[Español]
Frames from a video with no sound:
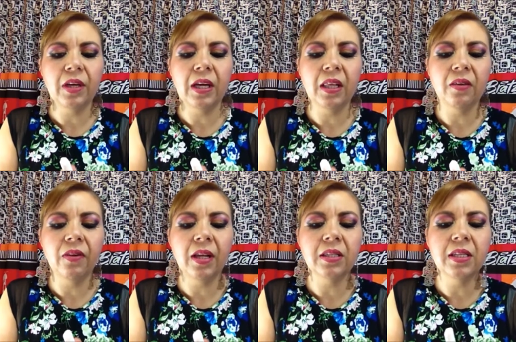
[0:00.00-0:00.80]
fijan la
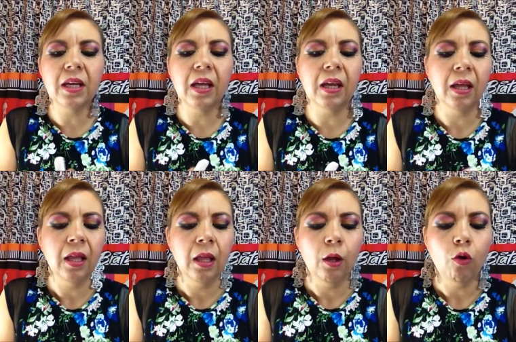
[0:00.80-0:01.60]
diferencia
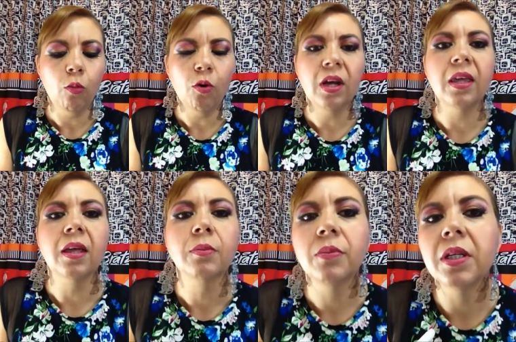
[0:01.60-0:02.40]
que cómo
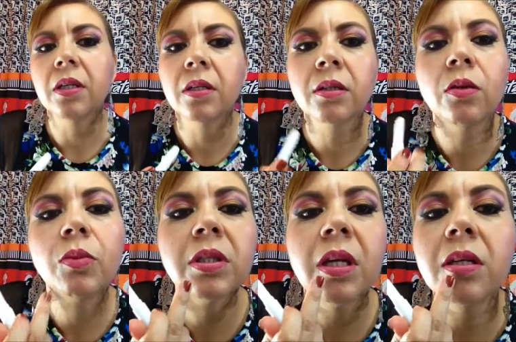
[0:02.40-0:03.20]
queda? Miren,
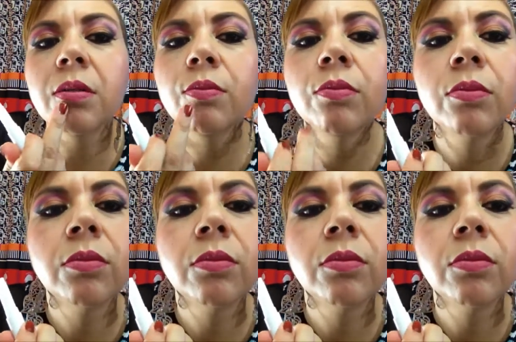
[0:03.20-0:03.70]
¿cómo está ahí?